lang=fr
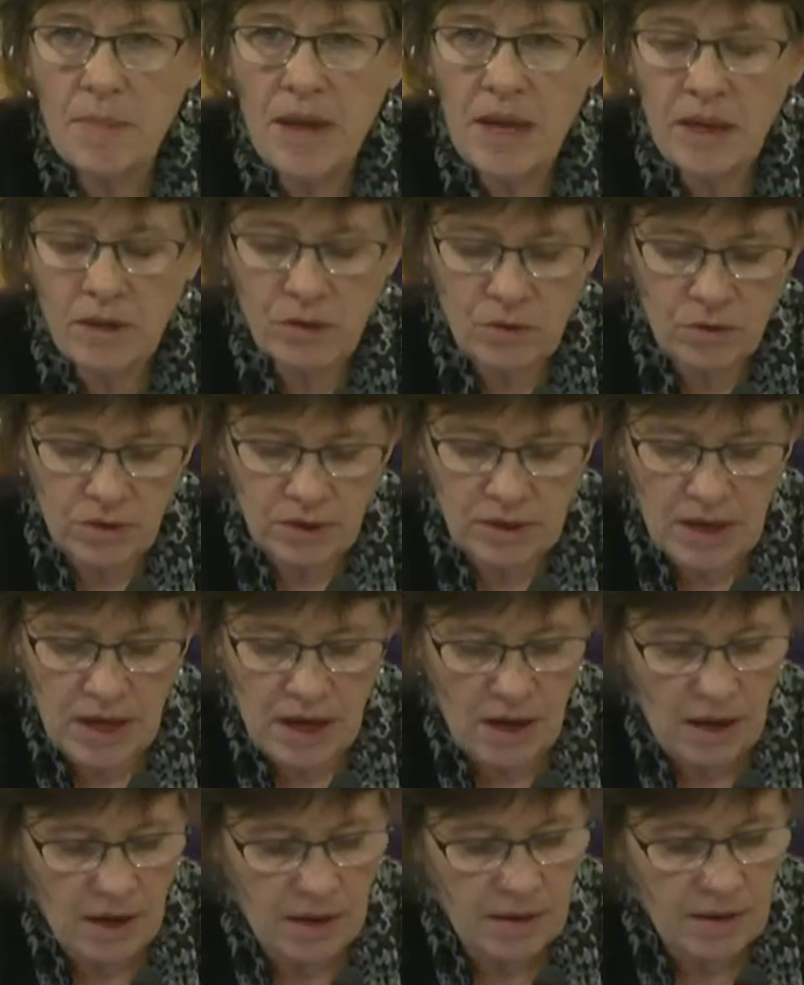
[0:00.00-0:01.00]
abeilles sur
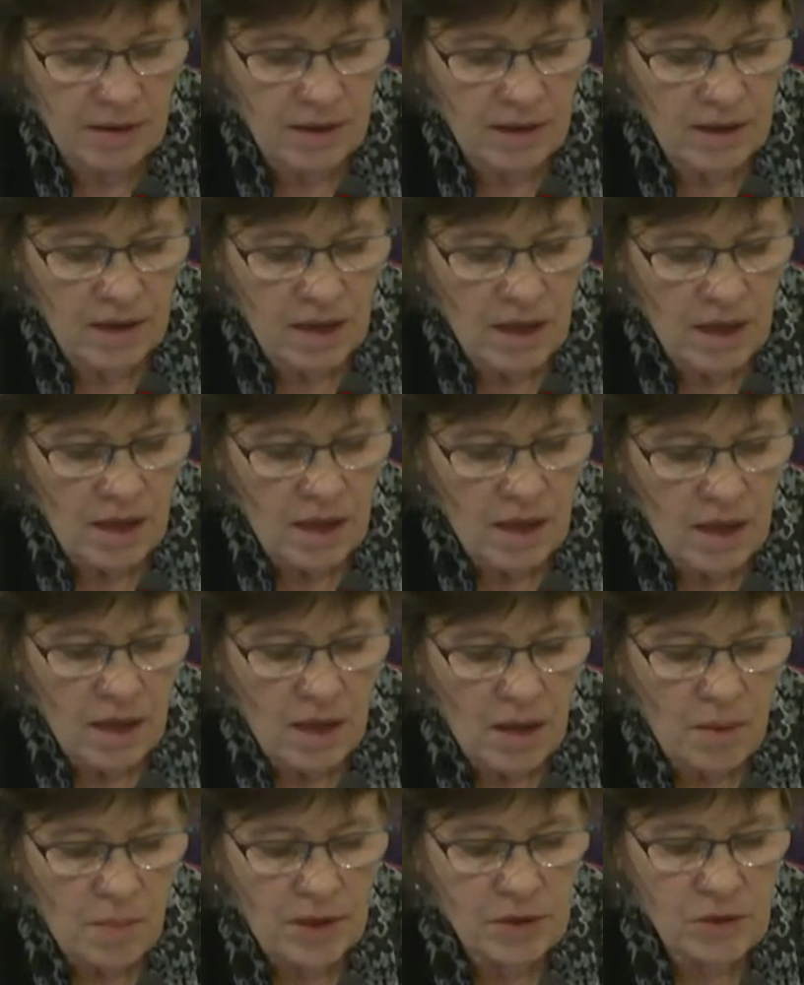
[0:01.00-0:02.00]
Terre
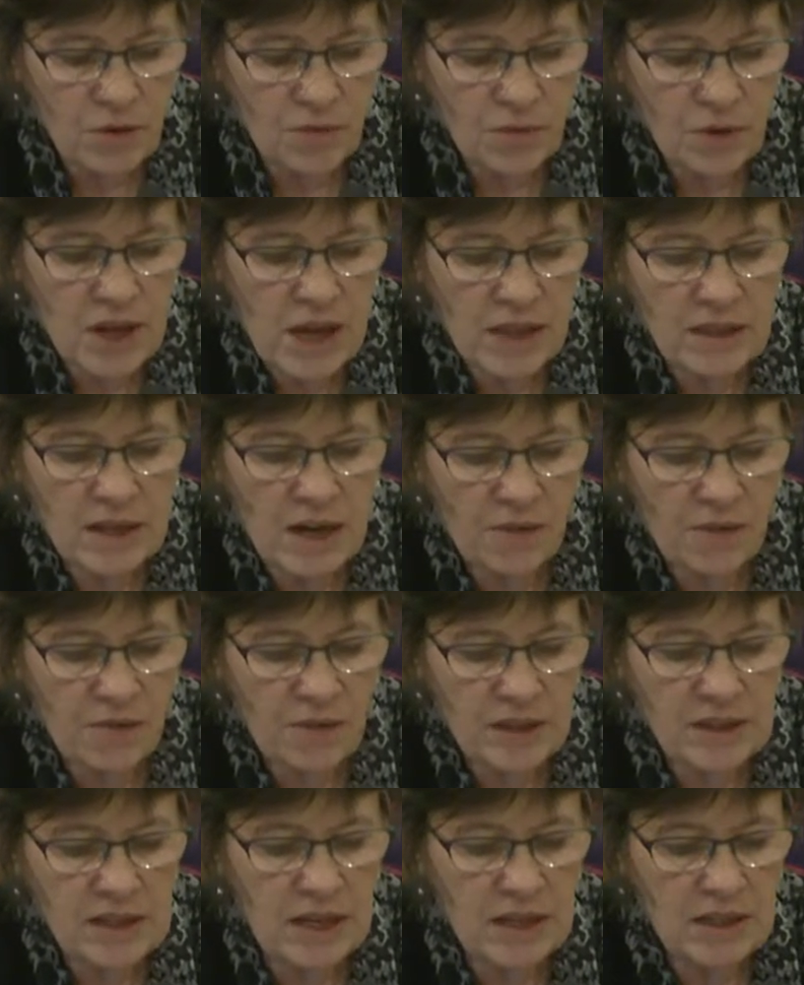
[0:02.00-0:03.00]
parce qu'on veut garder la
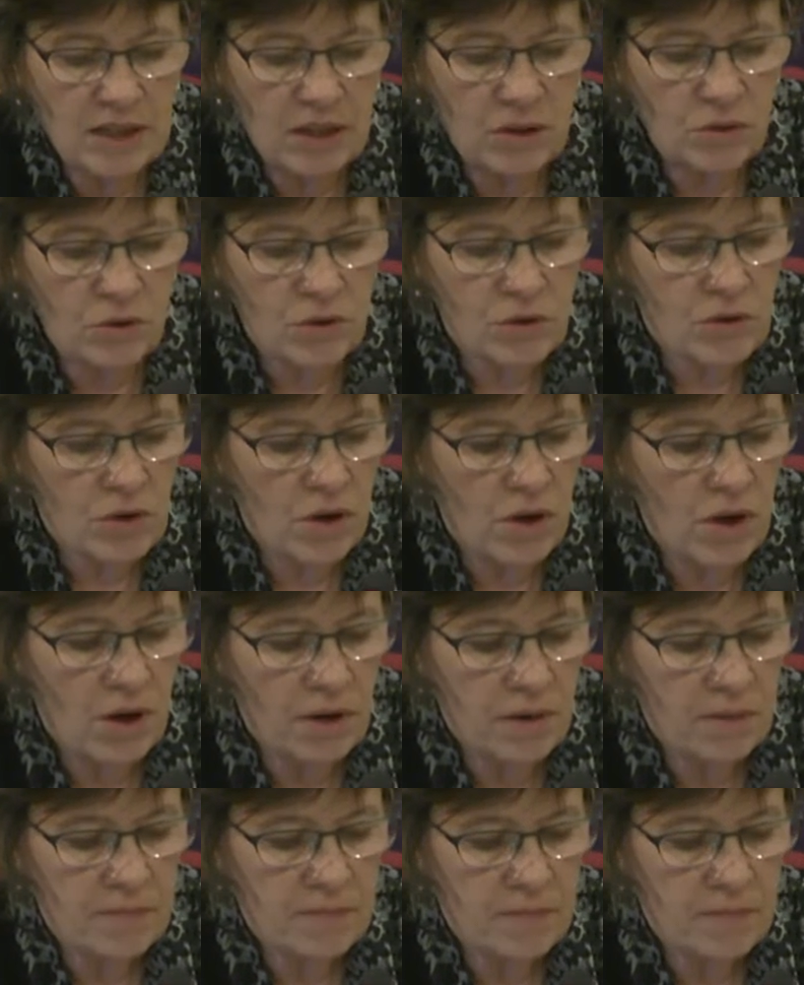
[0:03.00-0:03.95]
fertilité de nos sols,